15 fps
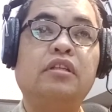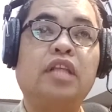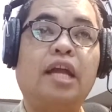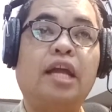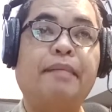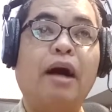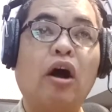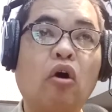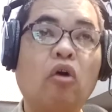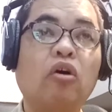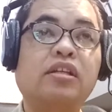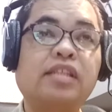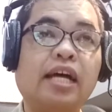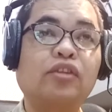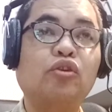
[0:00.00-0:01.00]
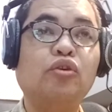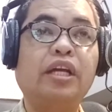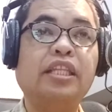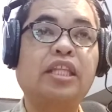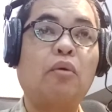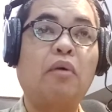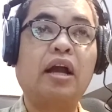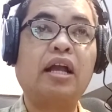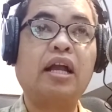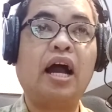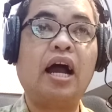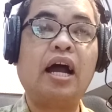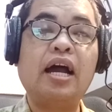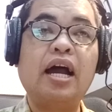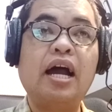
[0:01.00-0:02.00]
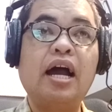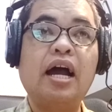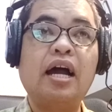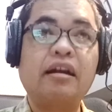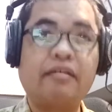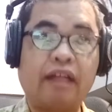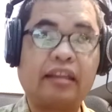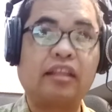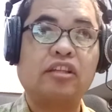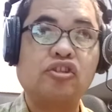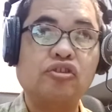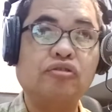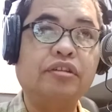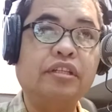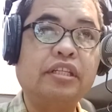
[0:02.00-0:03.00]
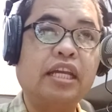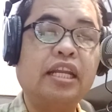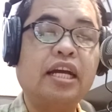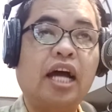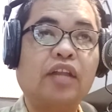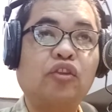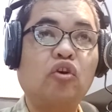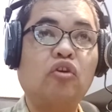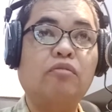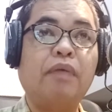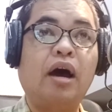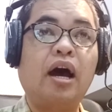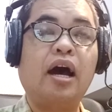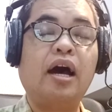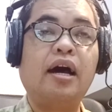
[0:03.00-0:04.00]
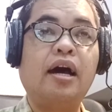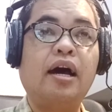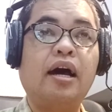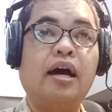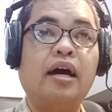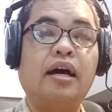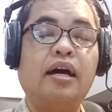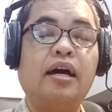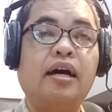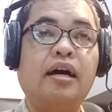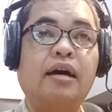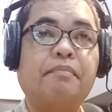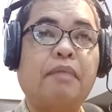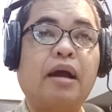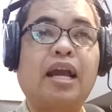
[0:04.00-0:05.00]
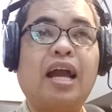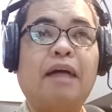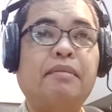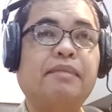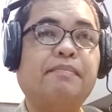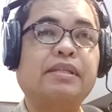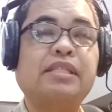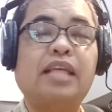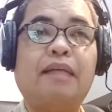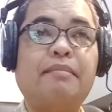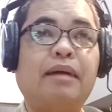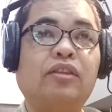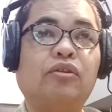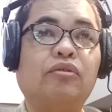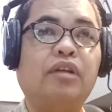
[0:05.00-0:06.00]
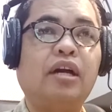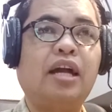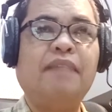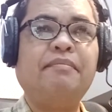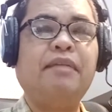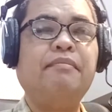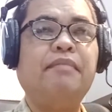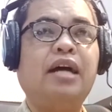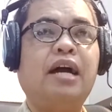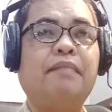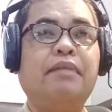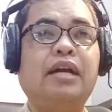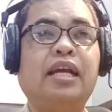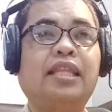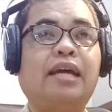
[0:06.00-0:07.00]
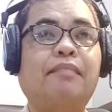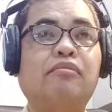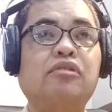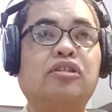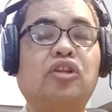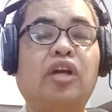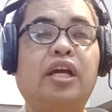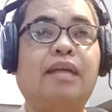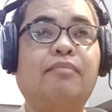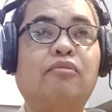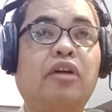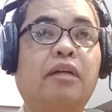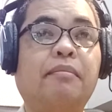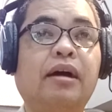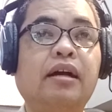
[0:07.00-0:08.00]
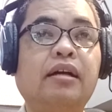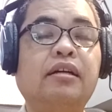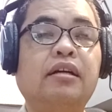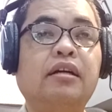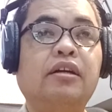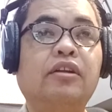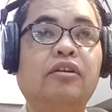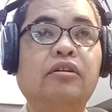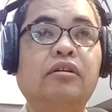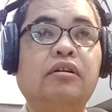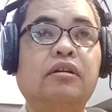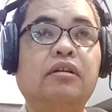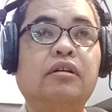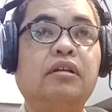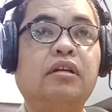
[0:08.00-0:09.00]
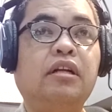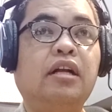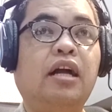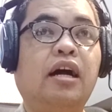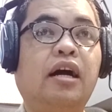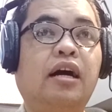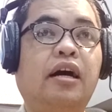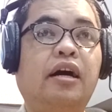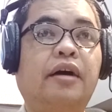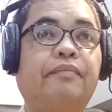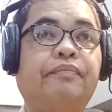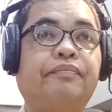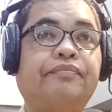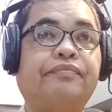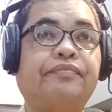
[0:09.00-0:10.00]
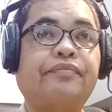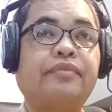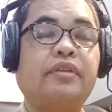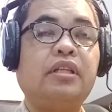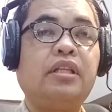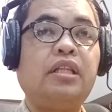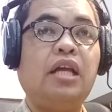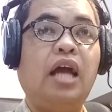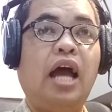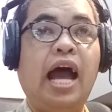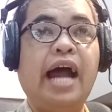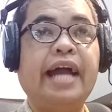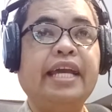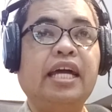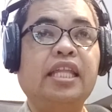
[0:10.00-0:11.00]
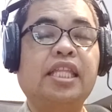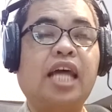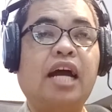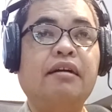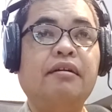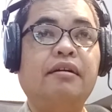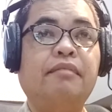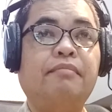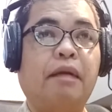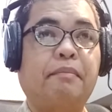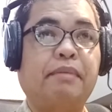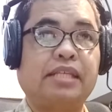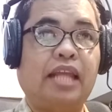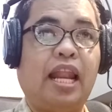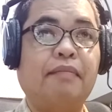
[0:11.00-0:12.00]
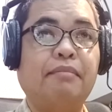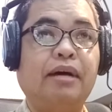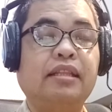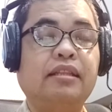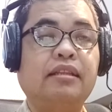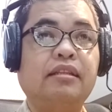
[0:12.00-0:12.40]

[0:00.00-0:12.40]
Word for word: nga mahog sa atong gitawag nga gratitude kining atong ma ah, pagka mapasalamaton daghan may mga panghitabos ti kinabuhi ba no nga ayan tang magpasalamat